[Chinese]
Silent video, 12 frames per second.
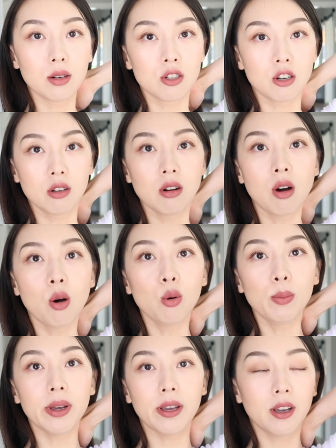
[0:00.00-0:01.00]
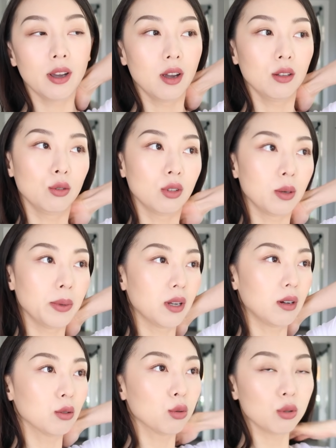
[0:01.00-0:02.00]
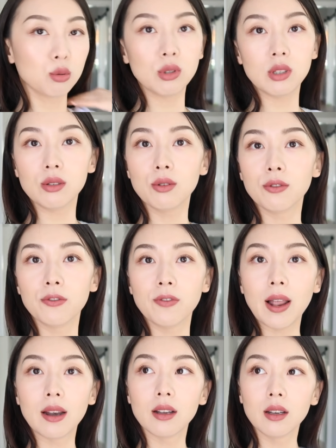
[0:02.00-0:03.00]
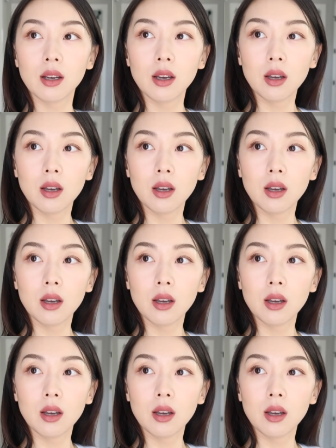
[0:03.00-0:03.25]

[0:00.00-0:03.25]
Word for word: 然后整个后背都特别疼，所以最近又犯了。